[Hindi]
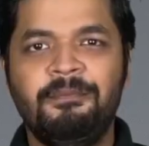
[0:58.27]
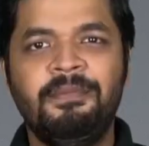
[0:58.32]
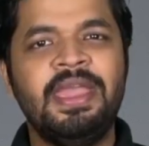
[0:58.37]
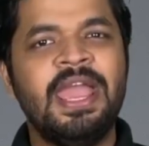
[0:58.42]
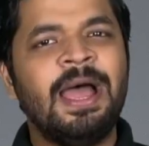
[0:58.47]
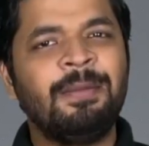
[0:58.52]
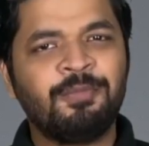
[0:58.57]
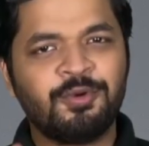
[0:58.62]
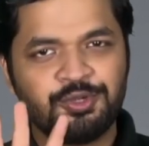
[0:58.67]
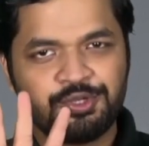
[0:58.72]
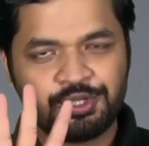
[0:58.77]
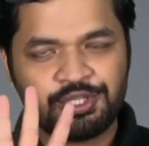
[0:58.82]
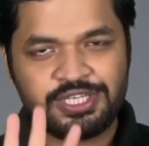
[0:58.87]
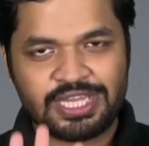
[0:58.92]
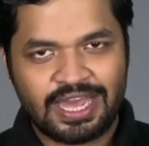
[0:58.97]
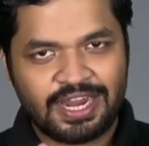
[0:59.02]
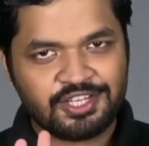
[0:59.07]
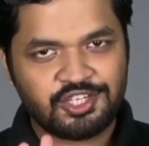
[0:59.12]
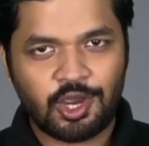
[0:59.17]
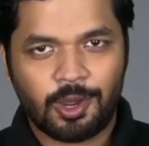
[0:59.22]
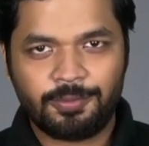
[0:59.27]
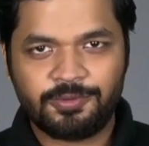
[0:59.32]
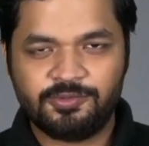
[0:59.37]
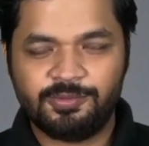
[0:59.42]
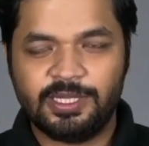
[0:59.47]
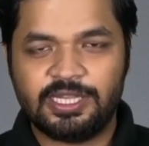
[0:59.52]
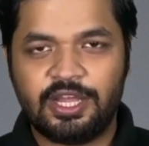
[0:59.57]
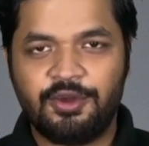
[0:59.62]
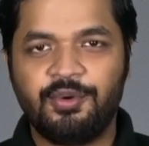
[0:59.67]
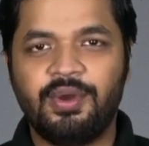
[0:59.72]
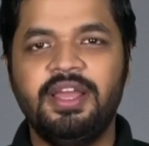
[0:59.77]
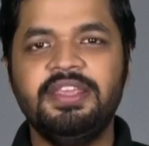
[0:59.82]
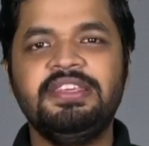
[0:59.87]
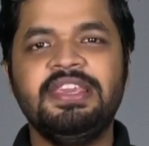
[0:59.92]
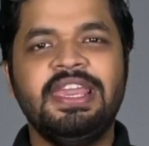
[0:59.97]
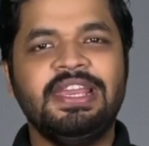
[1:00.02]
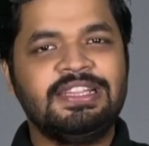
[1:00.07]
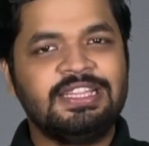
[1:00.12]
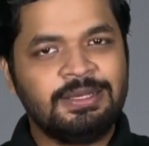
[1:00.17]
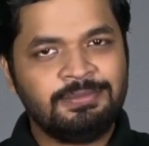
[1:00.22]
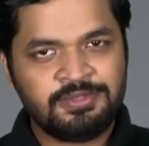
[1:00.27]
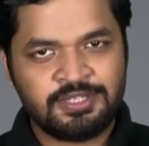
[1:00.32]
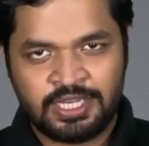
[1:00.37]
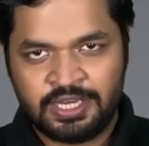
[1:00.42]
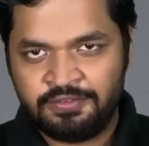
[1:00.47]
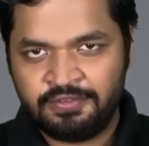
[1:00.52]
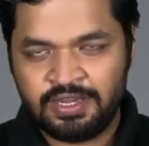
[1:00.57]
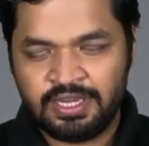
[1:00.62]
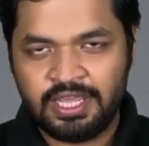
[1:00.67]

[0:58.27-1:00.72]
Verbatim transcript: मैं आपको जो चार जॉब्स बताऊंगा ये एकदम जेनुइन